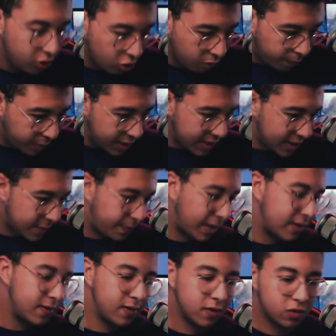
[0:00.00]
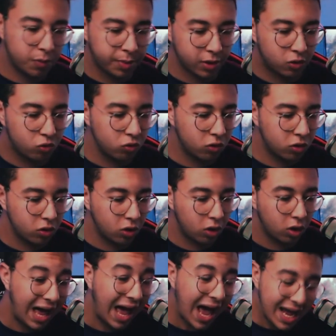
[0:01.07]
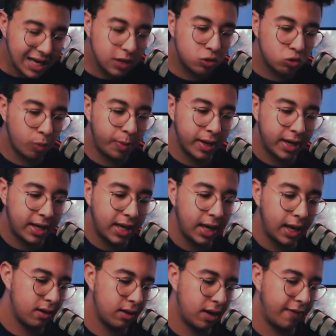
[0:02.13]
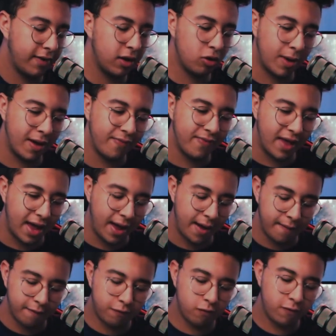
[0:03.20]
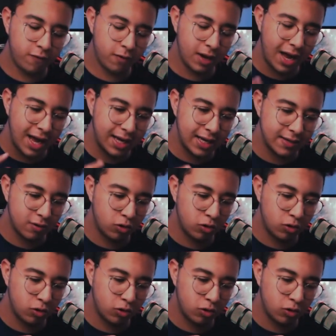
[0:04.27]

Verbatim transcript: Non prendi spazio e soprattutto ha il suo perché. La vera domanda è, funziona anche se lo